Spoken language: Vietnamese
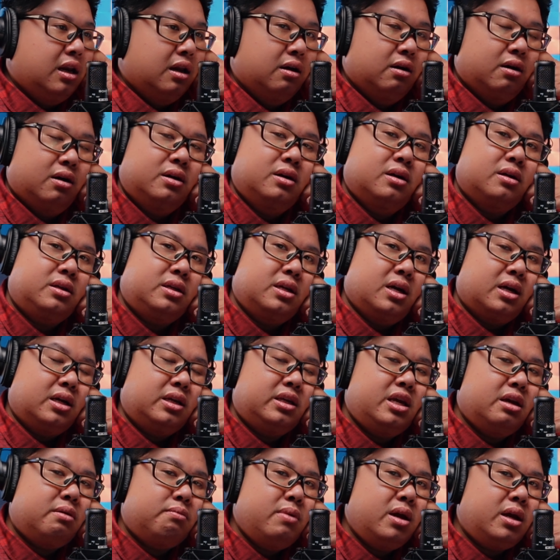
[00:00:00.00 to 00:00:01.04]
lựa được
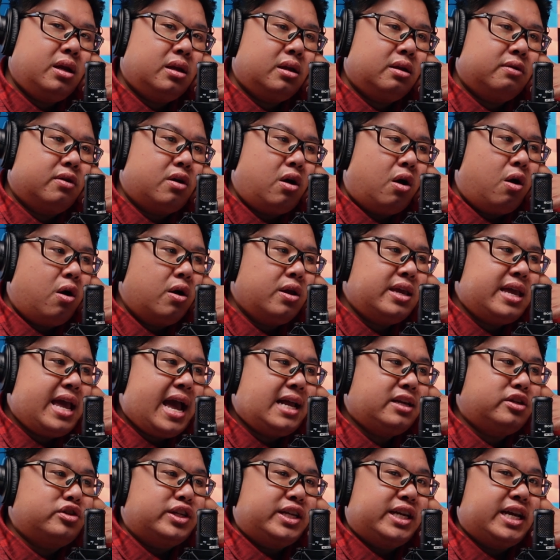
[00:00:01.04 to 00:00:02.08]
những chiếc mic có
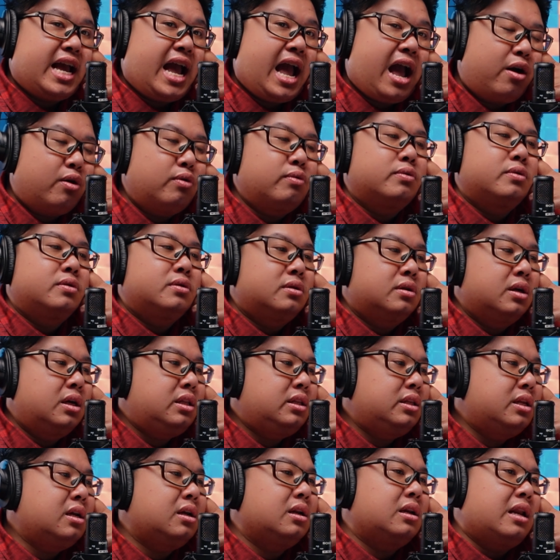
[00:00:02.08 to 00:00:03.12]
giá trị cao
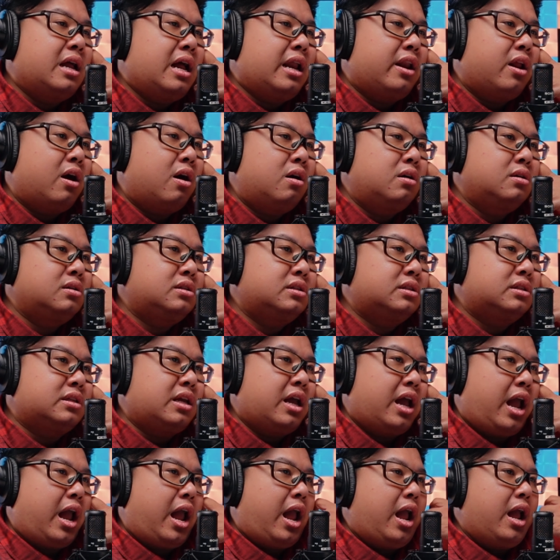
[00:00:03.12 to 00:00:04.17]
ít nhất là nó
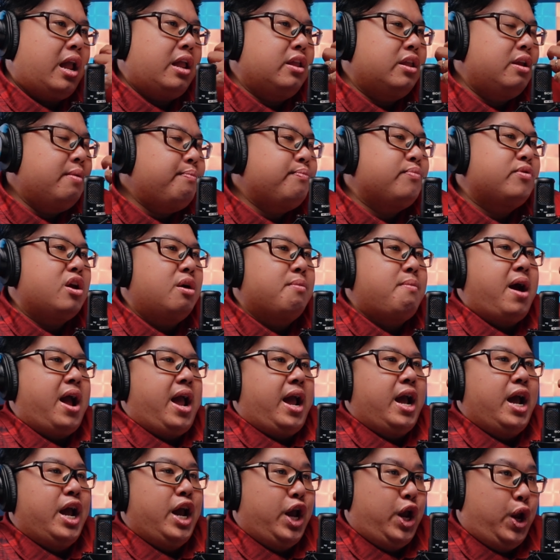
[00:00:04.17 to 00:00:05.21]
sẽ giúp cho
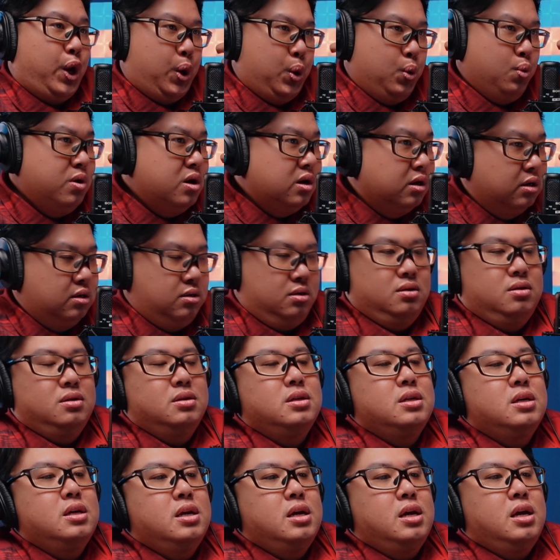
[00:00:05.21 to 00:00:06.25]
bạn hiểu được
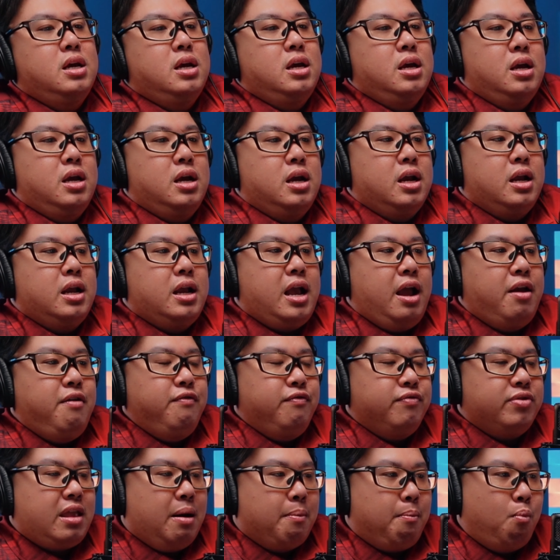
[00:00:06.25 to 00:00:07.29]

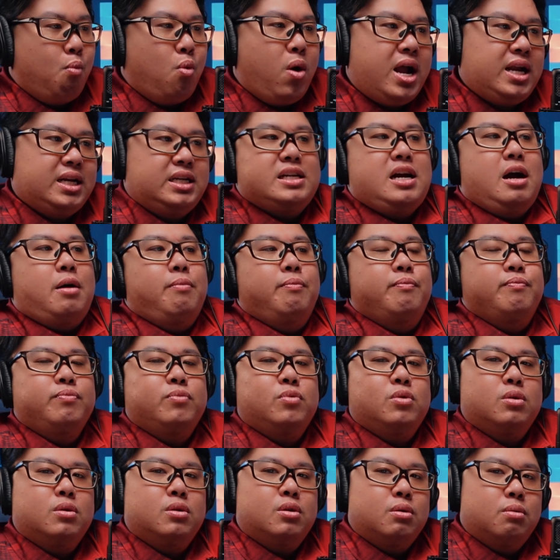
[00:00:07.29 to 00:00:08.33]
cái tầm quan
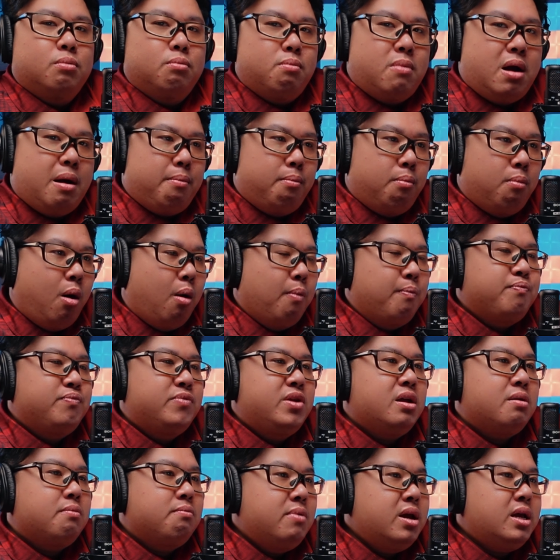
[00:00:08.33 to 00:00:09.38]
trọng mà
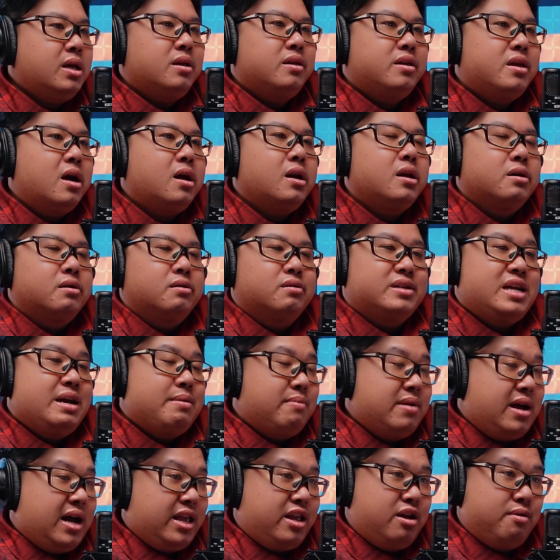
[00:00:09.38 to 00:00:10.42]
một chiếc mic chất lượng
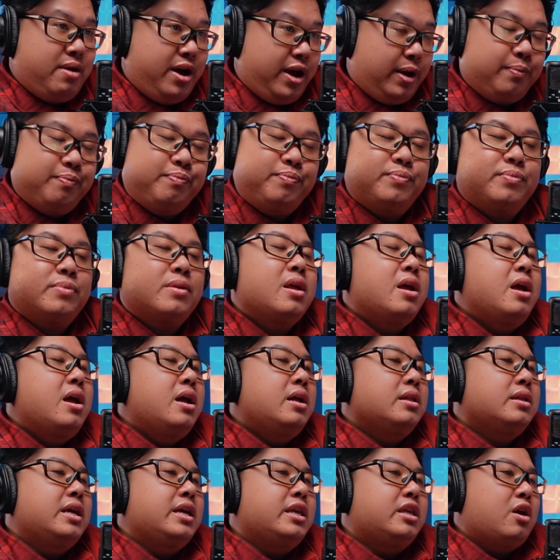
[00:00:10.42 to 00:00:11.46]
đem lại cho bạn
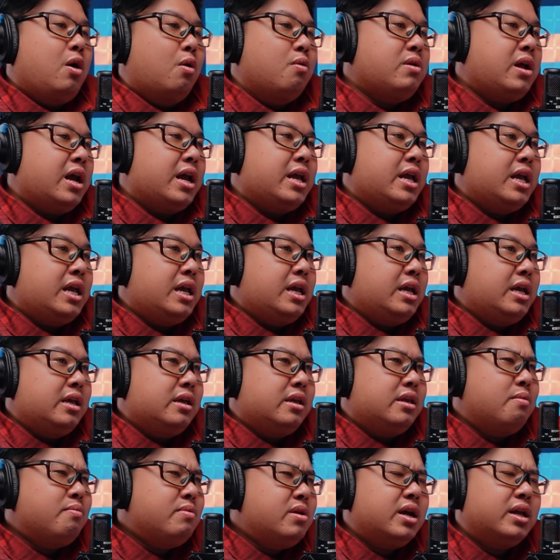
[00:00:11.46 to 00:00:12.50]
thì chỗ
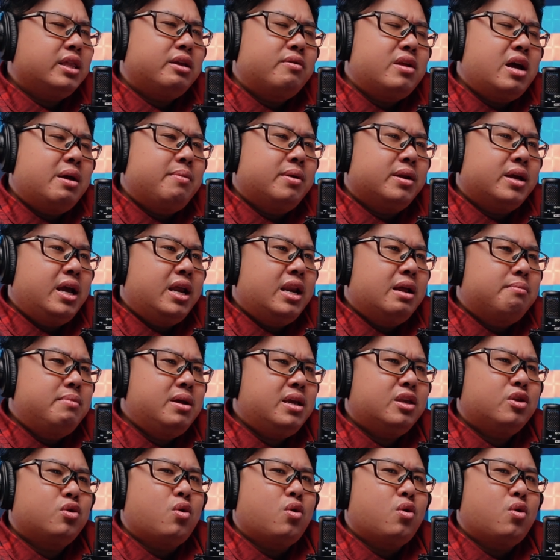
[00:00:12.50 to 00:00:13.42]
này giống như cái tiêu đề mình ghi là